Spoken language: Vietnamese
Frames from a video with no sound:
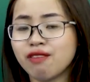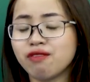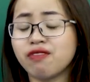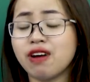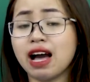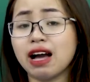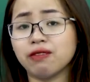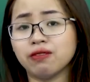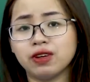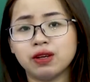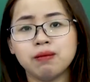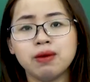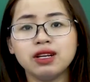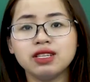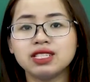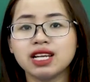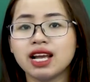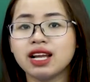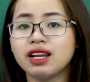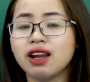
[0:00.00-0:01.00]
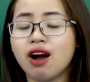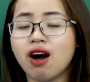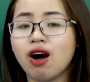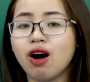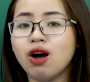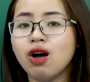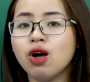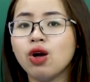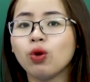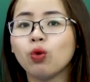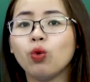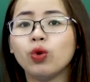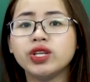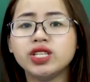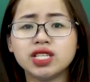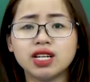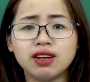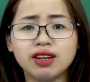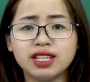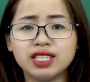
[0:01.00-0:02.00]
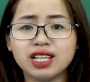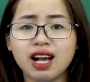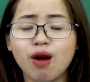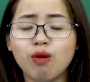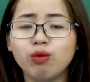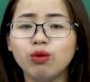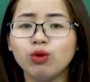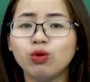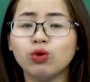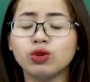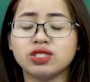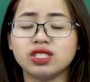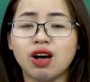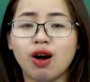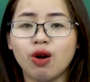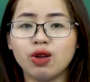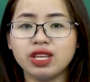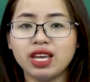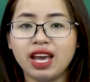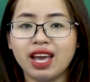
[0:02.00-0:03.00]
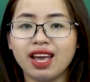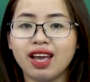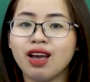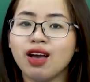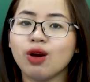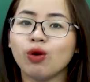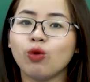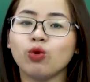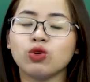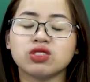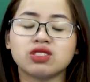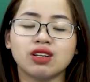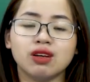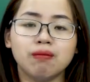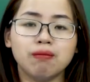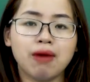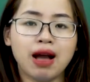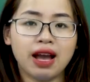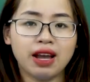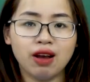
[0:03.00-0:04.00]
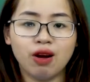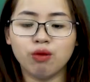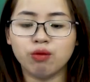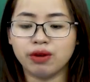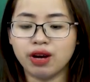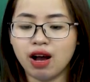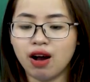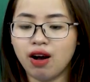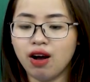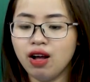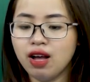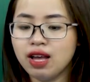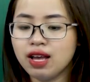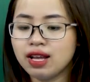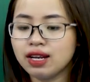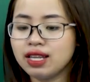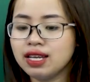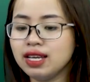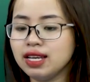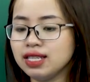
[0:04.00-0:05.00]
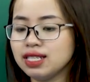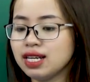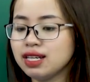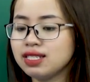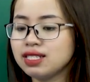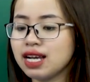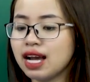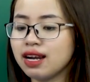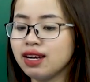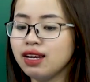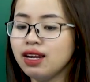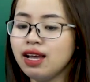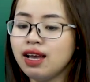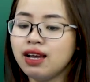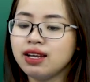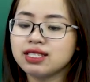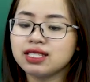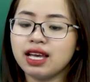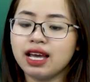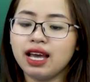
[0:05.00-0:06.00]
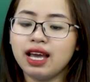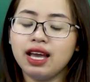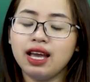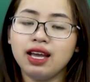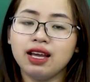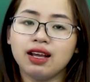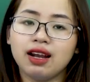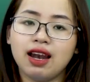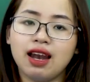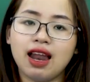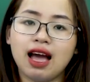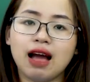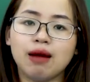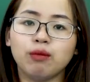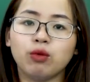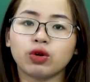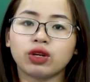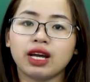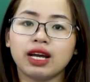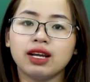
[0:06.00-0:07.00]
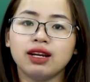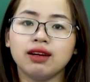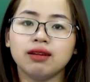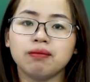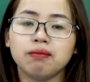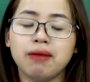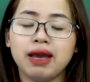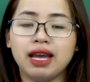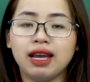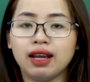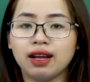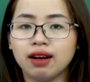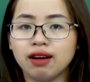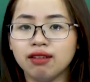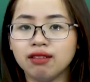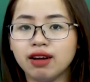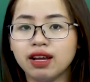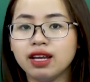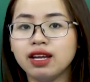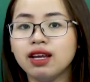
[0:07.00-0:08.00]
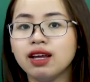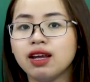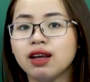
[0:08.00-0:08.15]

Và với bức tranh đó của trời trong, của gió nhẹ, của sớm mai hồng đó thì chắc chắn sẽ là một cái mẻ lưới